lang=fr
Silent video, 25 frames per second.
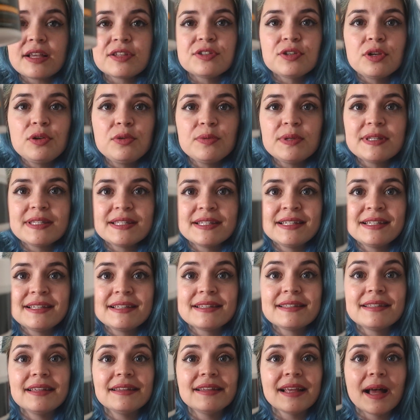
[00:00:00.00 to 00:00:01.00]

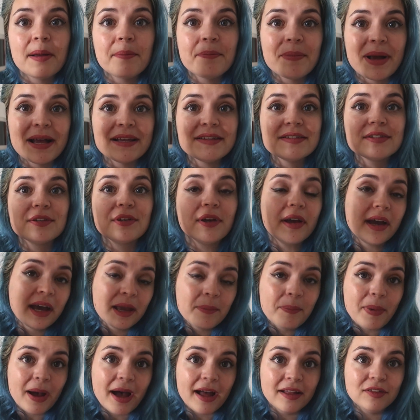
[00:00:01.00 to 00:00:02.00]
Celui-ci c'est un masque
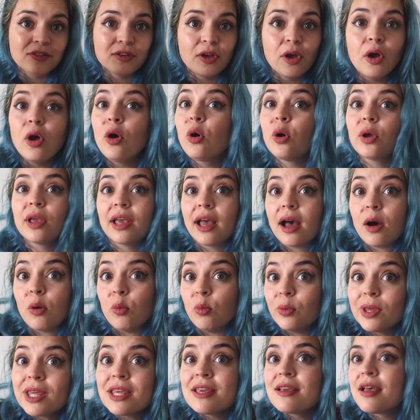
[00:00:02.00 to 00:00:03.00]
réparateur, car
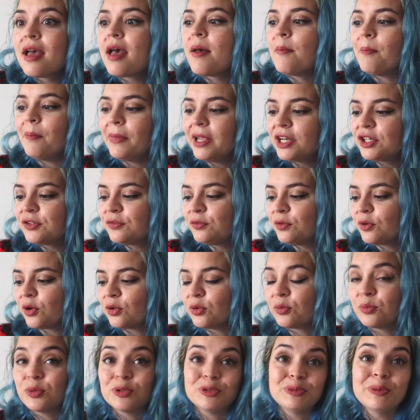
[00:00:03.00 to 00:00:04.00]
oui, mes cheveux
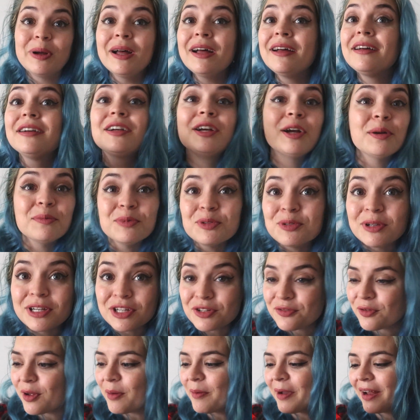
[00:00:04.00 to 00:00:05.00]
en ont besoin, comme tous
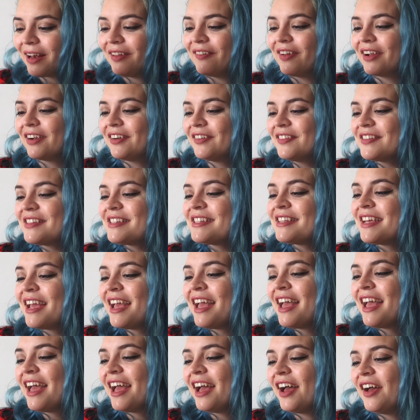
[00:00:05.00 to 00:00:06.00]
les cheveux après les vacances.
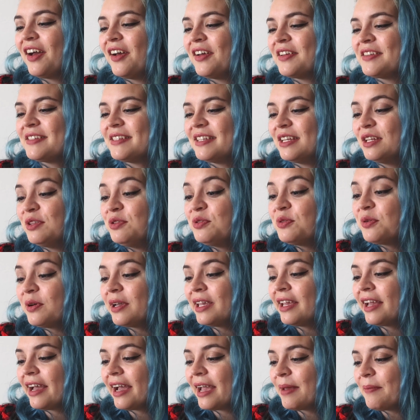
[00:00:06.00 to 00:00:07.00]
Euh, c'est
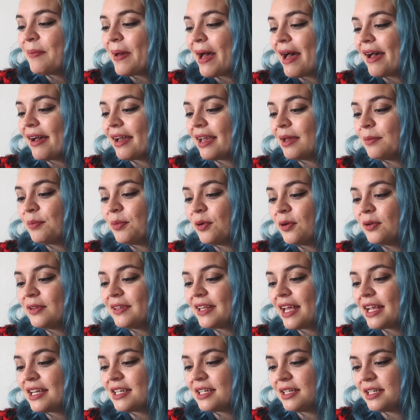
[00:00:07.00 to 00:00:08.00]
nourrir, répare et
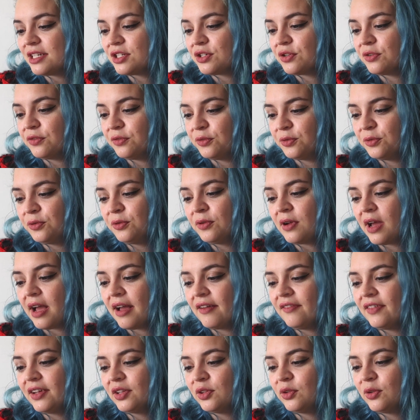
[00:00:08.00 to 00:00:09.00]
protège les cheveux
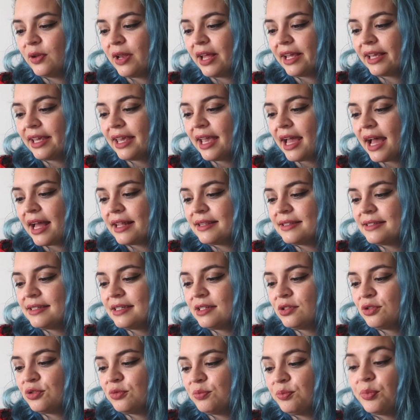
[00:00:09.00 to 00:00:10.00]
avec de la
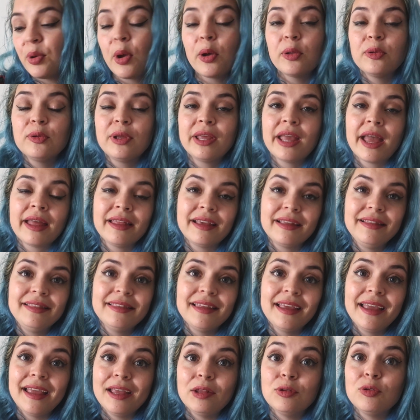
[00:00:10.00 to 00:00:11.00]
kératine, du beurre de
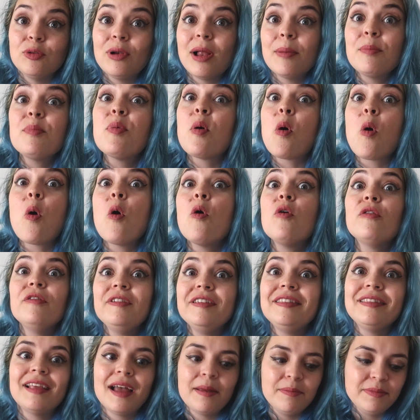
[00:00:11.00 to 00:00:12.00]
qualité et de la
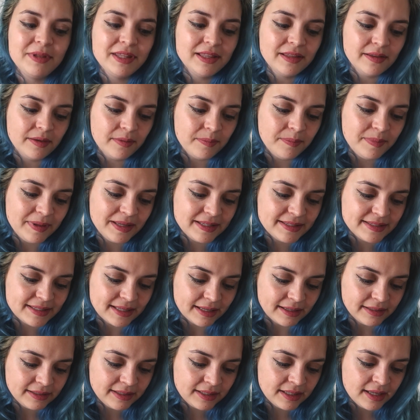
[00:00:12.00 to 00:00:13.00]
provitamine
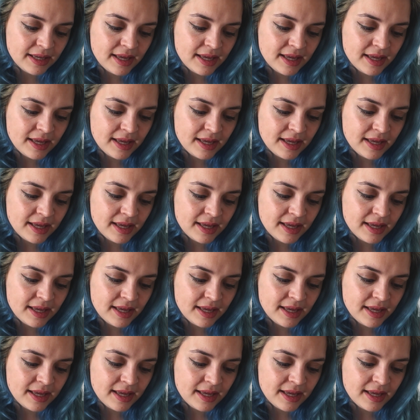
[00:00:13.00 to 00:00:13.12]
B5.